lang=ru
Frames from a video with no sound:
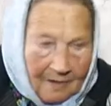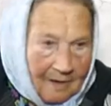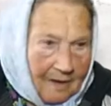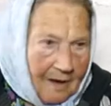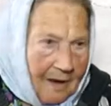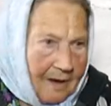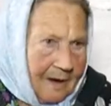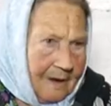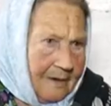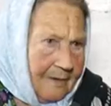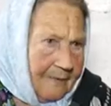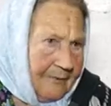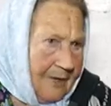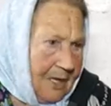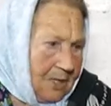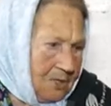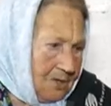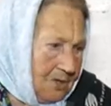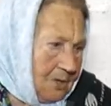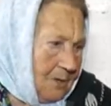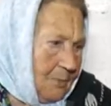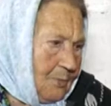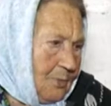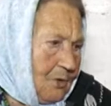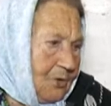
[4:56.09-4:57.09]
А хватит
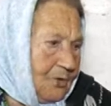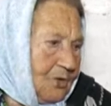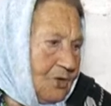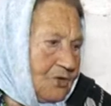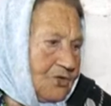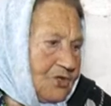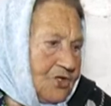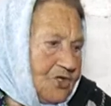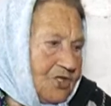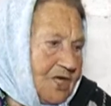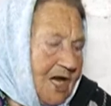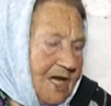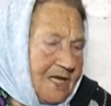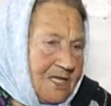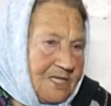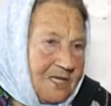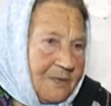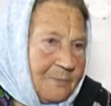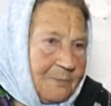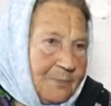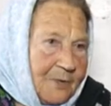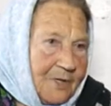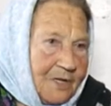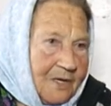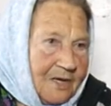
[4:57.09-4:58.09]
на мое
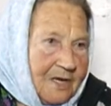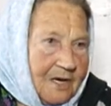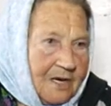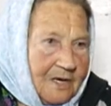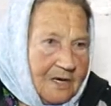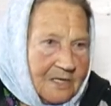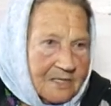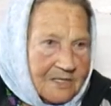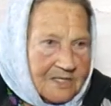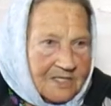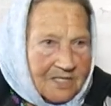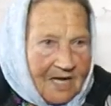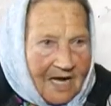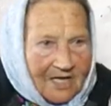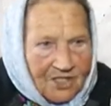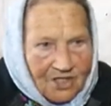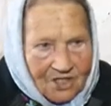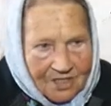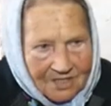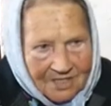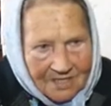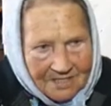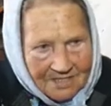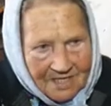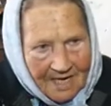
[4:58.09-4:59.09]
счастье, приехал
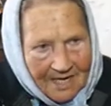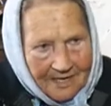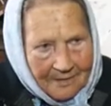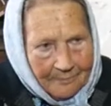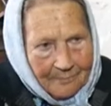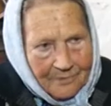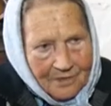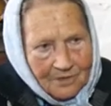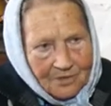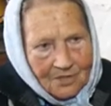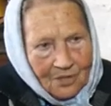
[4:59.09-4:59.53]
Саша из армии,